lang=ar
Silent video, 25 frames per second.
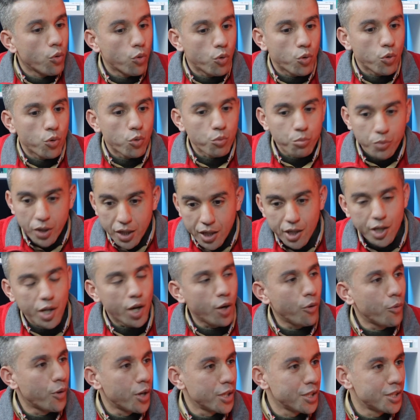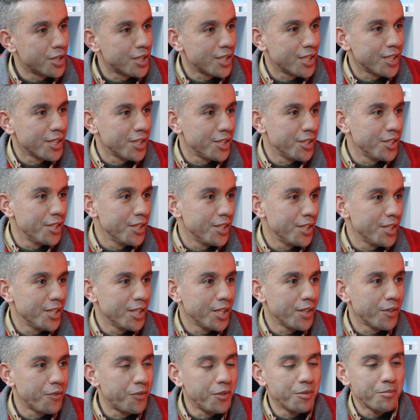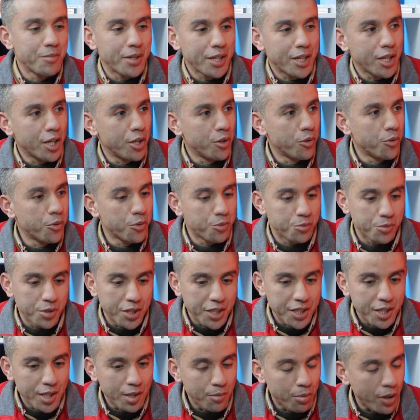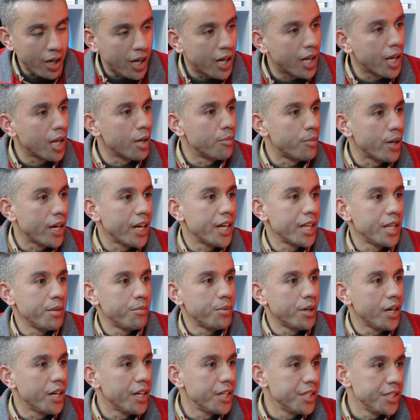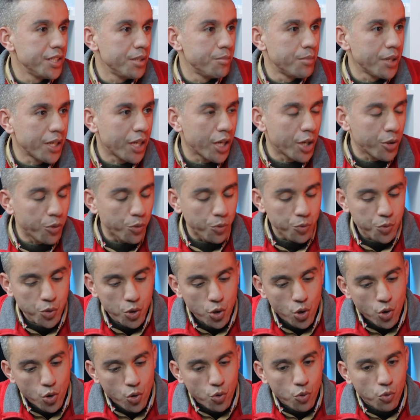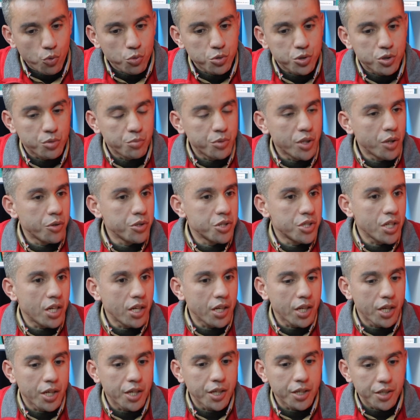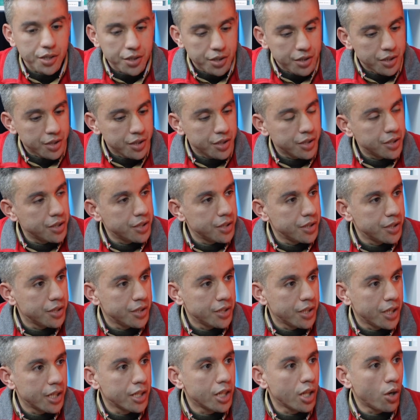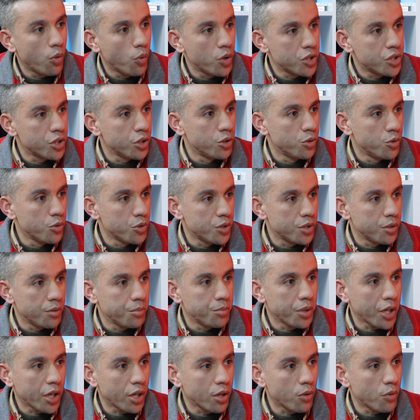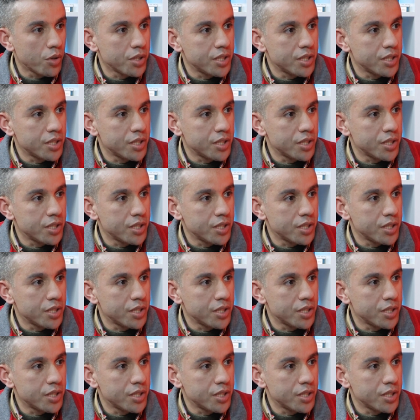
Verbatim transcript: وموالي الحوانت تا هما ما نساوهمش يعني البقاله المغاربه اينما كانوا ونتمنوا ان شاء الله هاد العواش تدوز بخير